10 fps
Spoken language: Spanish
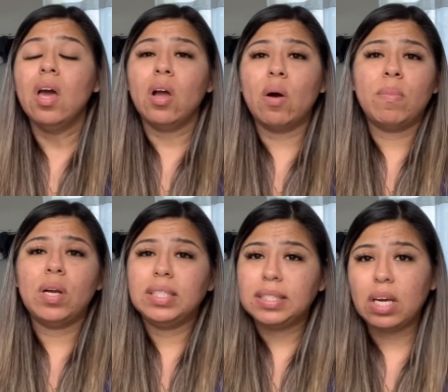Como
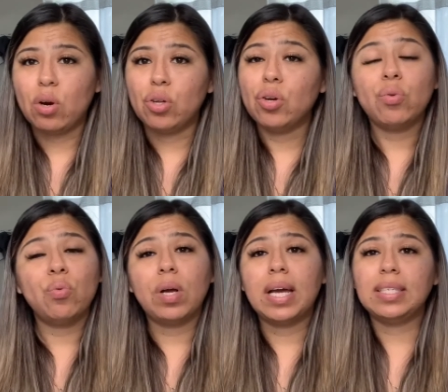les digo, yo
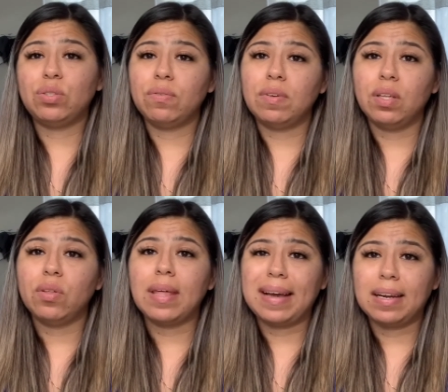nunca he sufrido
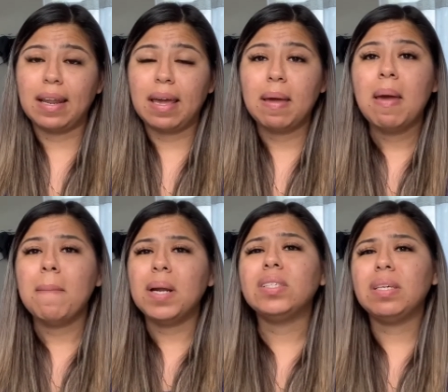de acné,
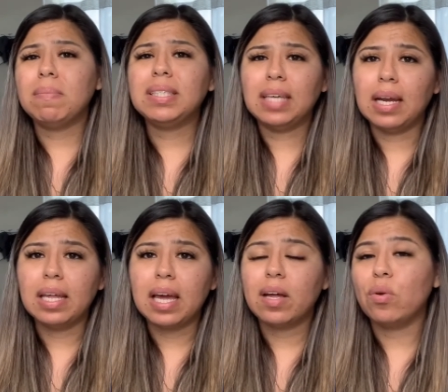pero sí me
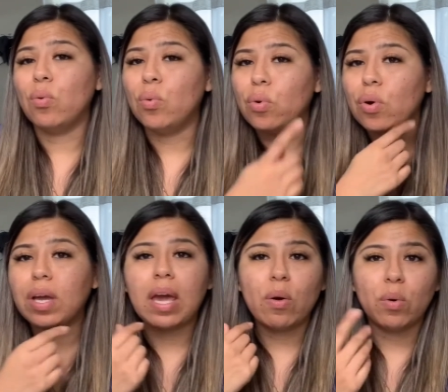salían uno
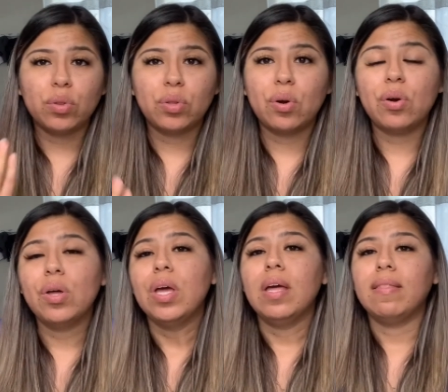que otro
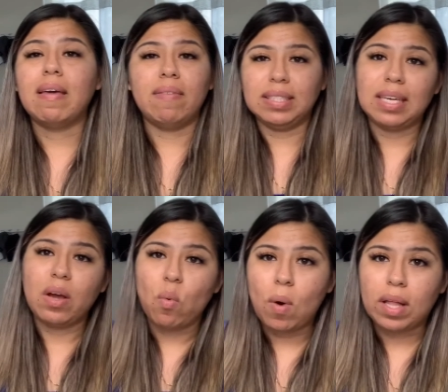de vez en
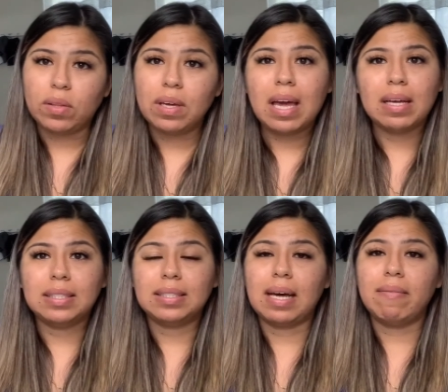cuando, ya
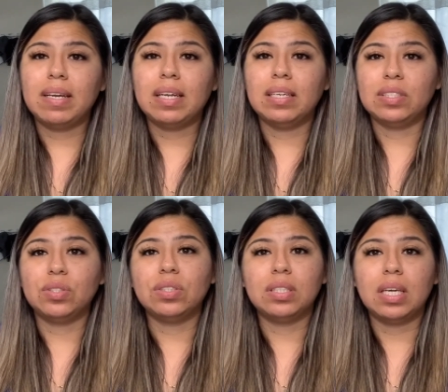saben, en
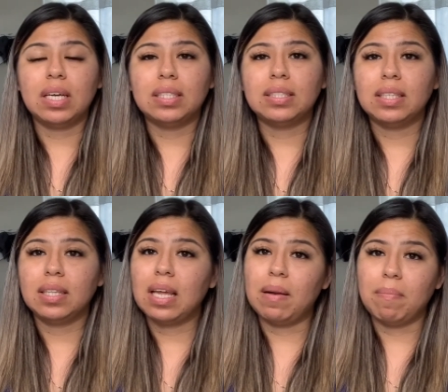esos días
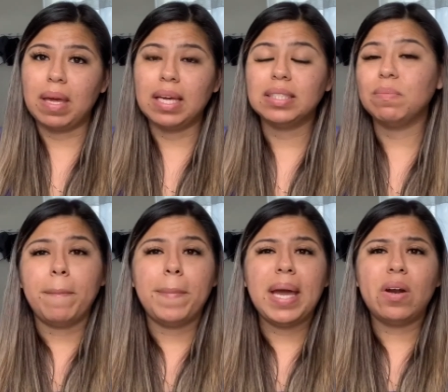del mes.
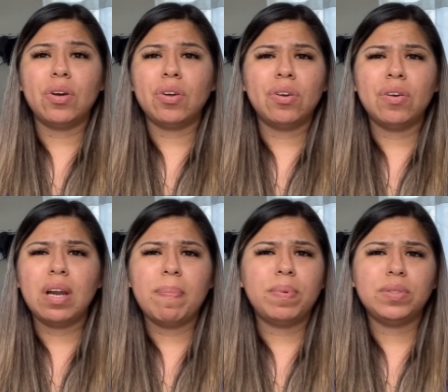Pero no, no
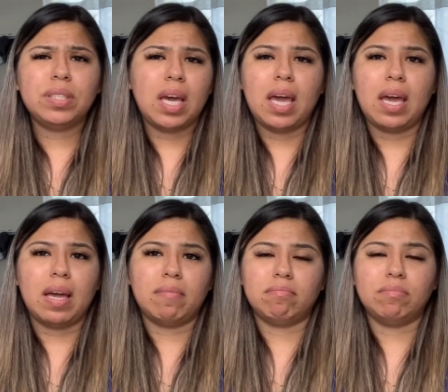le puse
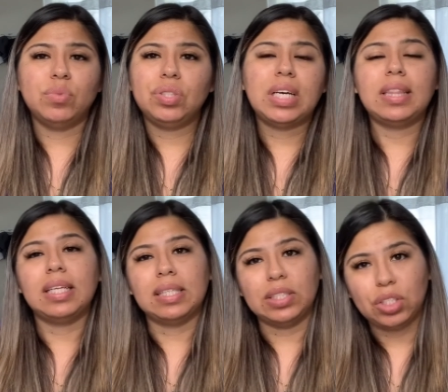mucha
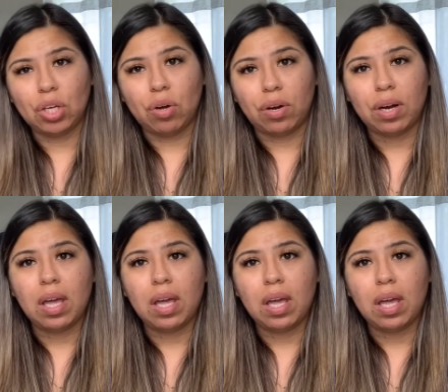atención.